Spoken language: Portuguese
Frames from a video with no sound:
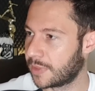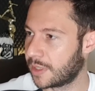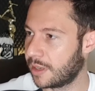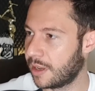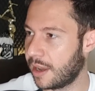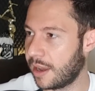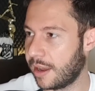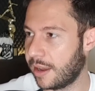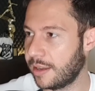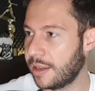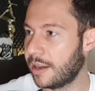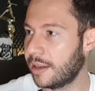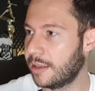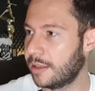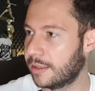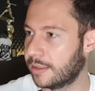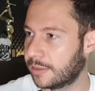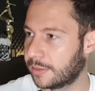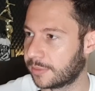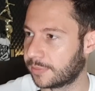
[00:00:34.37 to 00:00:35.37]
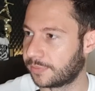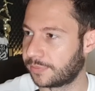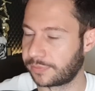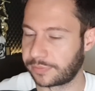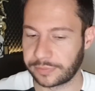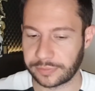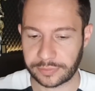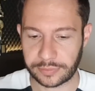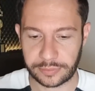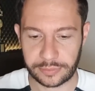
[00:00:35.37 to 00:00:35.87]
É, e aí?
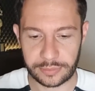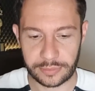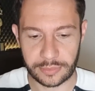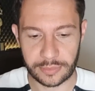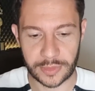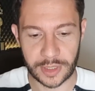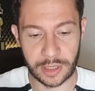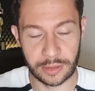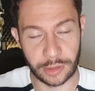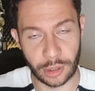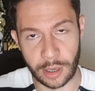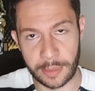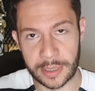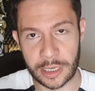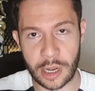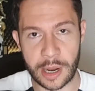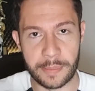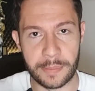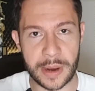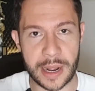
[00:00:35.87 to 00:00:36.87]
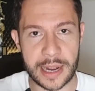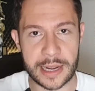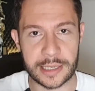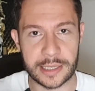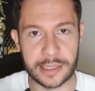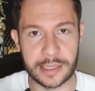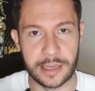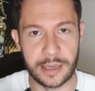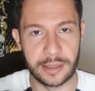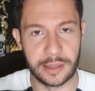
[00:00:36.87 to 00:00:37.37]
Então dar um
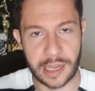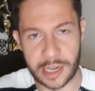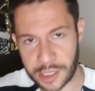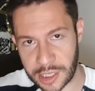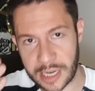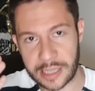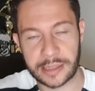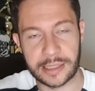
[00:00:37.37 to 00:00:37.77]
abraço aí, deixa,